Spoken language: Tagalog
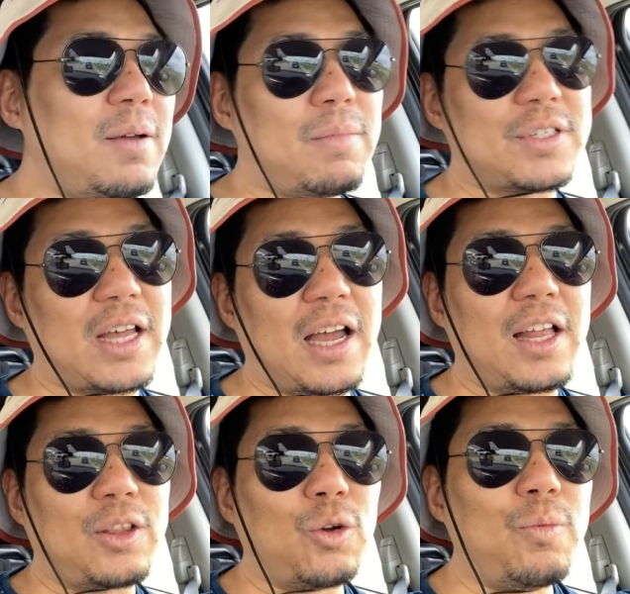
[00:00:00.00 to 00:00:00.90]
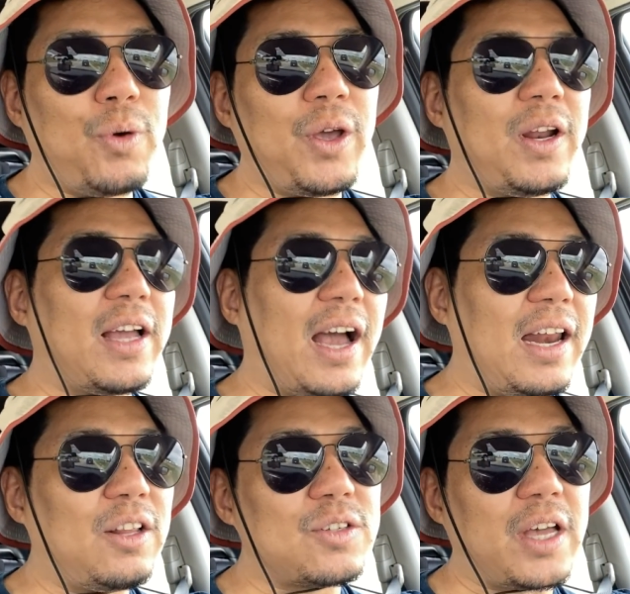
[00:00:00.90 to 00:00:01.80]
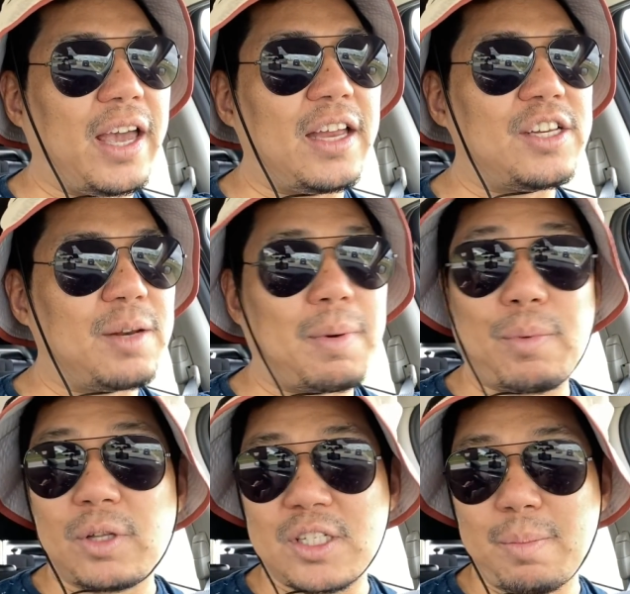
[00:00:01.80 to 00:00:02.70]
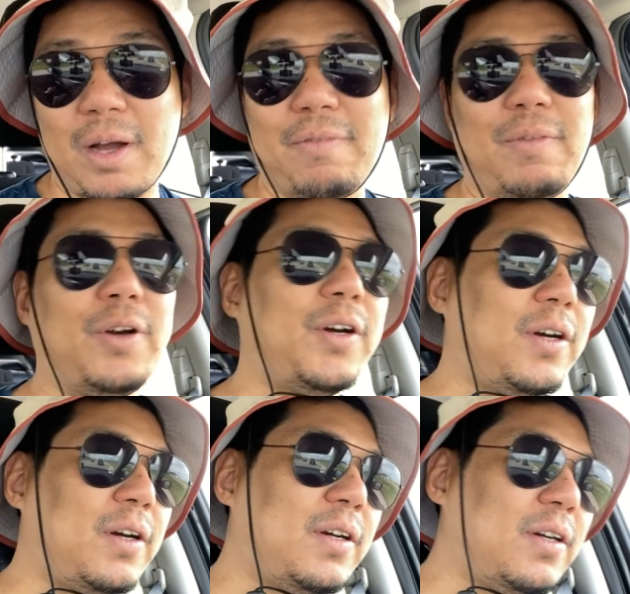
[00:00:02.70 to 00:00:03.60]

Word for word: Basta tubo yun na galing doon sa engine papunta sa muffler.